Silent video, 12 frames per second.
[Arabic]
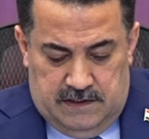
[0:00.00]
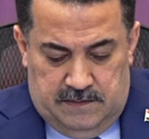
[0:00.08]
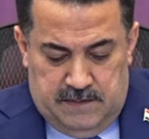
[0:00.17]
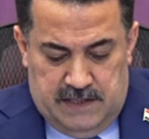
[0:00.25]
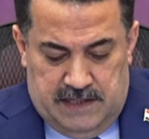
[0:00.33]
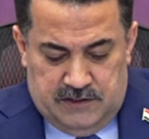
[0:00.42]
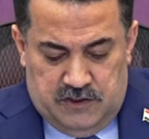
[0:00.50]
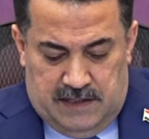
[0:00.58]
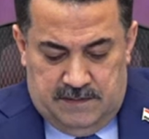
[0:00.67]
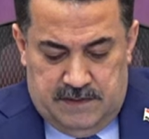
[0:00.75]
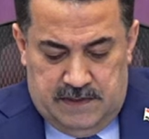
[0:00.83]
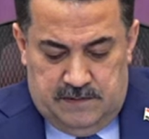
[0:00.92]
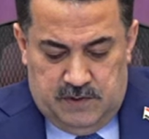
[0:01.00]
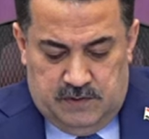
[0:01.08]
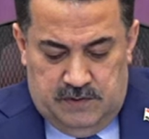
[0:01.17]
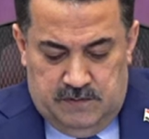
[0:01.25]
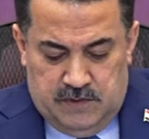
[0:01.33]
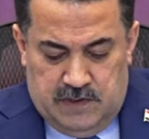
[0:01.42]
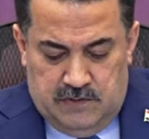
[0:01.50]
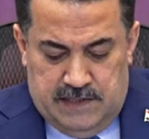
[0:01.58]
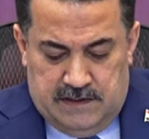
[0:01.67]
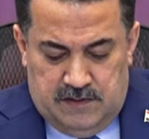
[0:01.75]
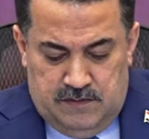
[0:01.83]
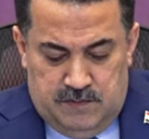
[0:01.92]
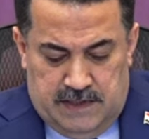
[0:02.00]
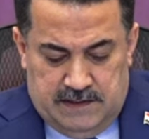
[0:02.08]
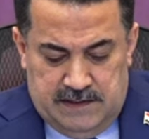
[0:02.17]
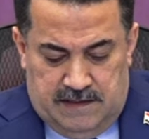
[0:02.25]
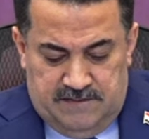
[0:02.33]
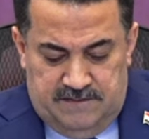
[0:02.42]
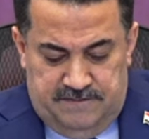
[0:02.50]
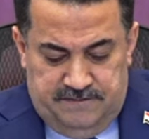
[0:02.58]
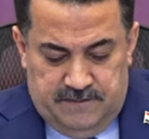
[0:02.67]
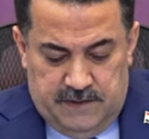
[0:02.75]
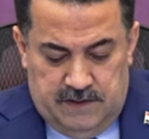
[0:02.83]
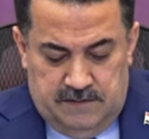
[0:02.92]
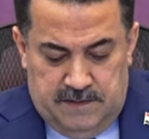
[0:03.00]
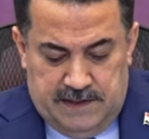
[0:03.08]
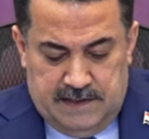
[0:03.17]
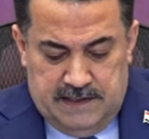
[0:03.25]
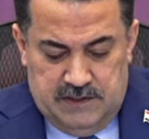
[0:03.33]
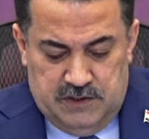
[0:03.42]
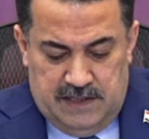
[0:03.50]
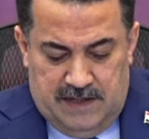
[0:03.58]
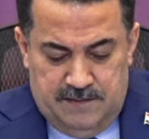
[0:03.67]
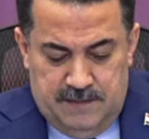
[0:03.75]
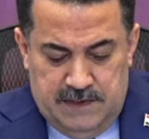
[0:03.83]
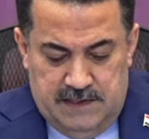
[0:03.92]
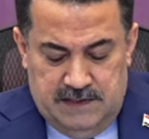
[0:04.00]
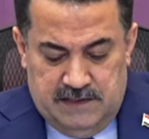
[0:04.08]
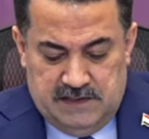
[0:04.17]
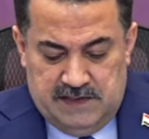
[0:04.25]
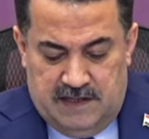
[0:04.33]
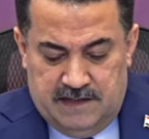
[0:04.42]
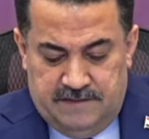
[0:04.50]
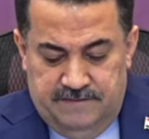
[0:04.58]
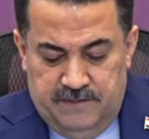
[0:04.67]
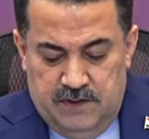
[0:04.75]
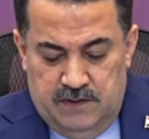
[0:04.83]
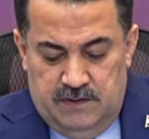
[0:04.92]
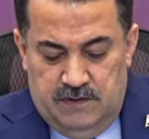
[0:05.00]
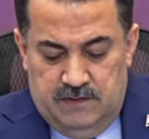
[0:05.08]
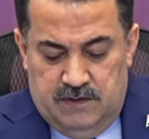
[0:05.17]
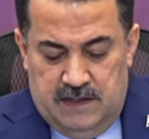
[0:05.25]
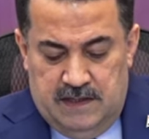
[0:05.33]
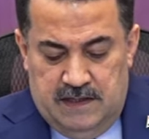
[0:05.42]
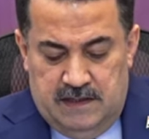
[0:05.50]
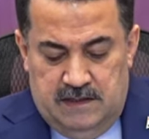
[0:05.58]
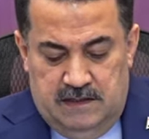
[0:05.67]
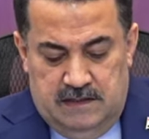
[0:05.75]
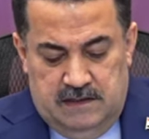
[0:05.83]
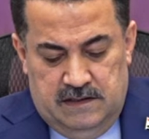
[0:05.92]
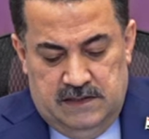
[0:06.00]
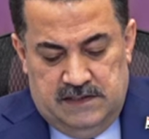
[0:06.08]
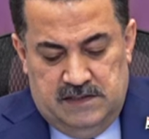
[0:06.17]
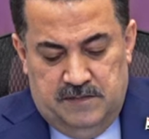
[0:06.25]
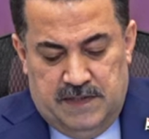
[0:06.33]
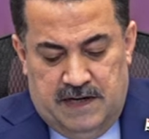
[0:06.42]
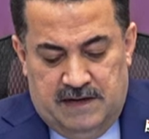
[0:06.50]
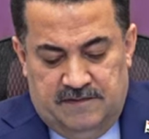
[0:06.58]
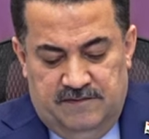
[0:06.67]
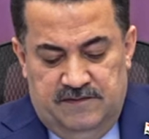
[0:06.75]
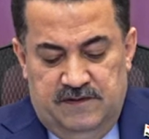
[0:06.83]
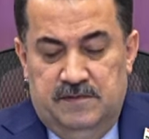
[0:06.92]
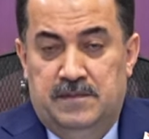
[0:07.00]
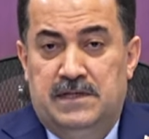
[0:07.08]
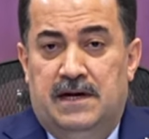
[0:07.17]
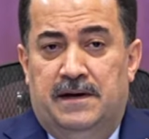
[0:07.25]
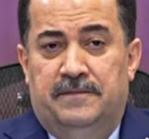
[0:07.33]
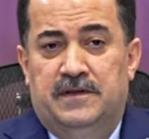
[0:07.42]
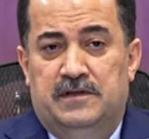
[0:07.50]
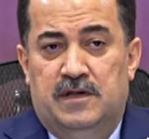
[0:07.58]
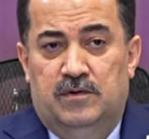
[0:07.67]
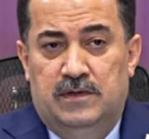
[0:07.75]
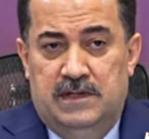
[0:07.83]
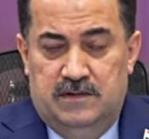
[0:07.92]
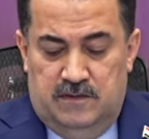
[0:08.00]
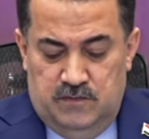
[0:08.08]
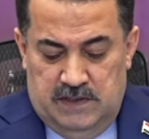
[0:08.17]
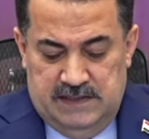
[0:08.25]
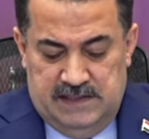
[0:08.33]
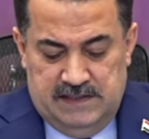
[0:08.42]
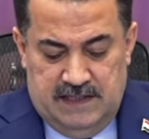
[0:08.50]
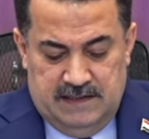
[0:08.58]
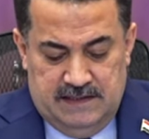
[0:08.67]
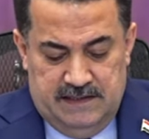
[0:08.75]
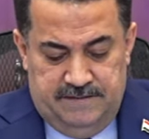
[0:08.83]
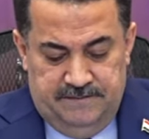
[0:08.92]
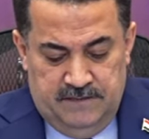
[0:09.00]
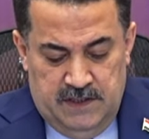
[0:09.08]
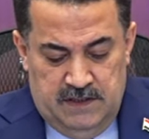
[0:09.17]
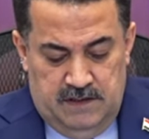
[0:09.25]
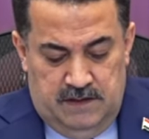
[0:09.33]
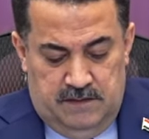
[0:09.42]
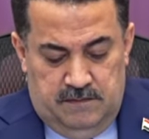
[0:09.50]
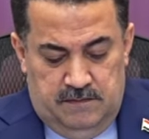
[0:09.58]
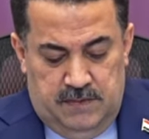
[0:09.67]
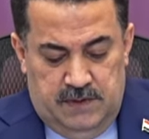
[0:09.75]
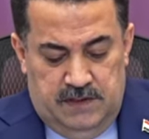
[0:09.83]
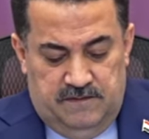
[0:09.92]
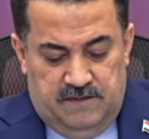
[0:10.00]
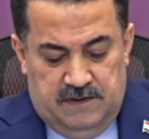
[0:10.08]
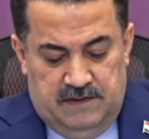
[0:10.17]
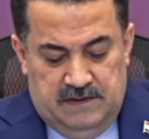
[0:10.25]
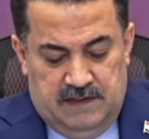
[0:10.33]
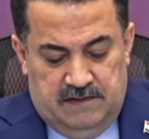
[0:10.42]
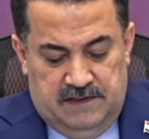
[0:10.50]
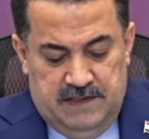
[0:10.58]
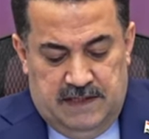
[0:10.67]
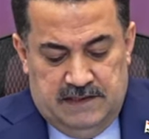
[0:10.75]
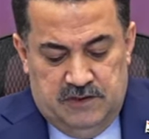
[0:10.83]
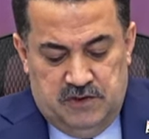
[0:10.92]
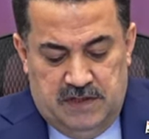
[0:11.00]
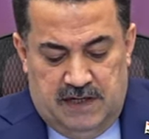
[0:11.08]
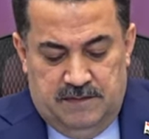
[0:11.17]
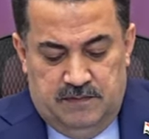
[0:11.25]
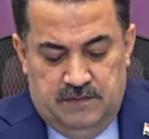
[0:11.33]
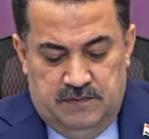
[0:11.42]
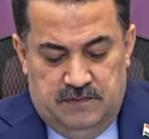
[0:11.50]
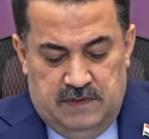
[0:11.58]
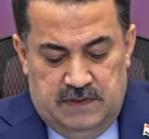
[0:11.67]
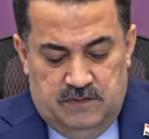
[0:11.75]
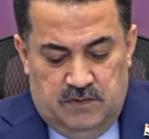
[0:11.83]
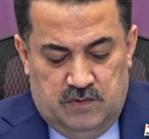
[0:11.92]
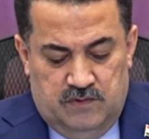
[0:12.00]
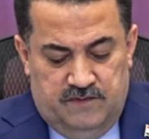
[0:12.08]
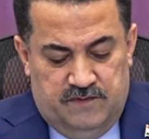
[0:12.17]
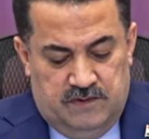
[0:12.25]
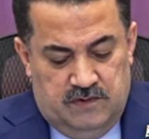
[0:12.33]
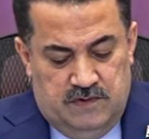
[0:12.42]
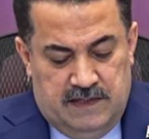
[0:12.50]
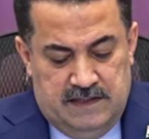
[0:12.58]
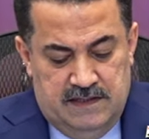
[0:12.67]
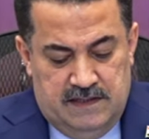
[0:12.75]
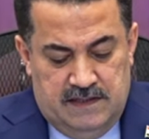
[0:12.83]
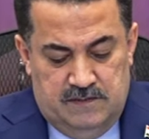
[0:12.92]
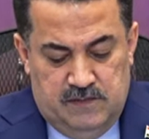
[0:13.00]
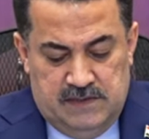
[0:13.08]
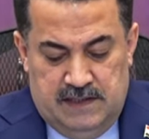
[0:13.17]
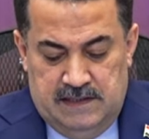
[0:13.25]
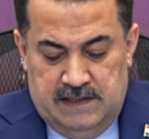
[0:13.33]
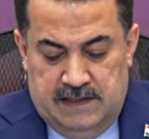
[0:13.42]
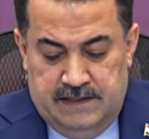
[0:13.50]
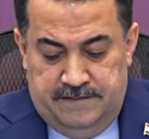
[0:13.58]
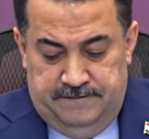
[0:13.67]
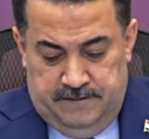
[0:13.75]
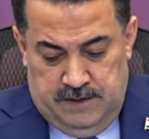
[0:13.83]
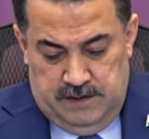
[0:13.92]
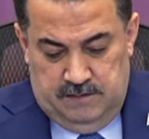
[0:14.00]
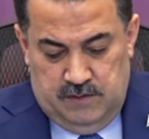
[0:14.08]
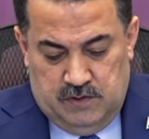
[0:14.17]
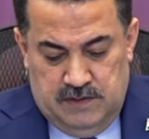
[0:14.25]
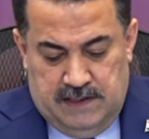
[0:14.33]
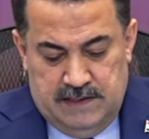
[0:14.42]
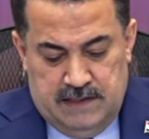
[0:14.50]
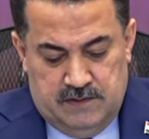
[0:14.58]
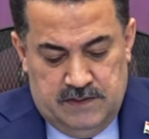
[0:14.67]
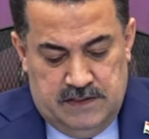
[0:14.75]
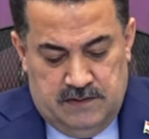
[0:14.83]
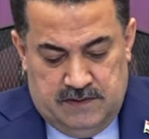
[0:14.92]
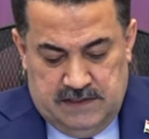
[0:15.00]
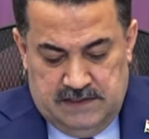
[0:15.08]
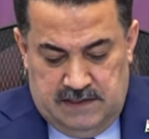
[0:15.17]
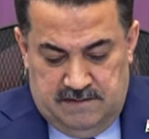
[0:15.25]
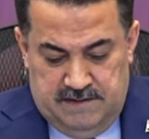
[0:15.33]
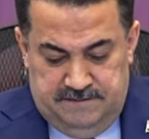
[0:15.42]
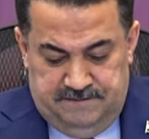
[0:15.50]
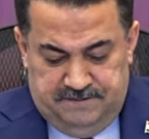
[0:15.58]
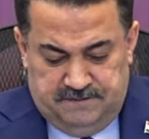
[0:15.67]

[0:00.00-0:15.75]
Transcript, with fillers: أبناء شعبنا بكل مكوناتهم وأطيافهم تمكن الشعب من الانتصار والاستمرار في بناء الدولة ومؤسساته بفضل تضحيات الشعب ووقوف قواتنا المسلحة بكل عناوينها وأصنافها